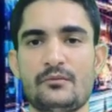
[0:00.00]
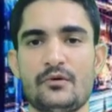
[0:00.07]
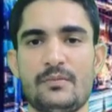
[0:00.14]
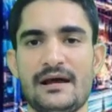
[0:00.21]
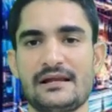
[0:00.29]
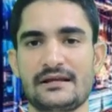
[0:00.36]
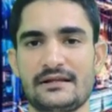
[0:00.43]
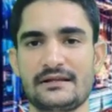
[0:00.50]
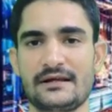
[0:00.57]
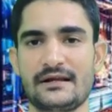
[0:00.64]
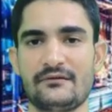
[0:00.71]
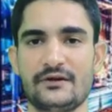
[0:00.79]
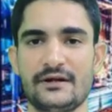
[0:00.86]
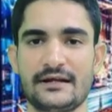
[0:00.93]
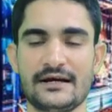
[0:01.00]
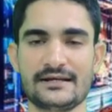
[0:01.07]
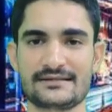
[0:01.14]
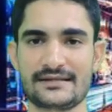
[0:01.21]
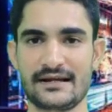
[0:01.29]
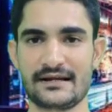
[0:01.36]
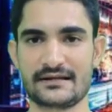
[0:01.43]
मोबाइल के अंदर वो डेटा
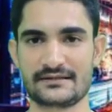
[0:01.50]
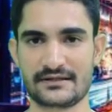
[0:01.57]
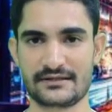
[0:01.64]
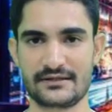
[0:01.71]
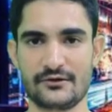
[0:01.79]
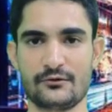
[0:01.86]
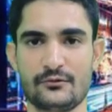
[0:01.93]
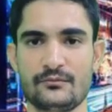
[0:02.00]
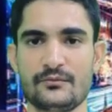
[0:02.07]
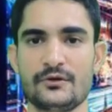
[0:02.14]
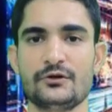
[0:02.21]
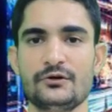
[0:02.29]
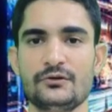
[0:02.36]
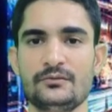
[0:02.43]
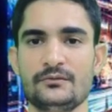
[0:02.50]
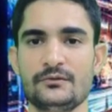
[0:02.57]
सेंड कर सकते हो तो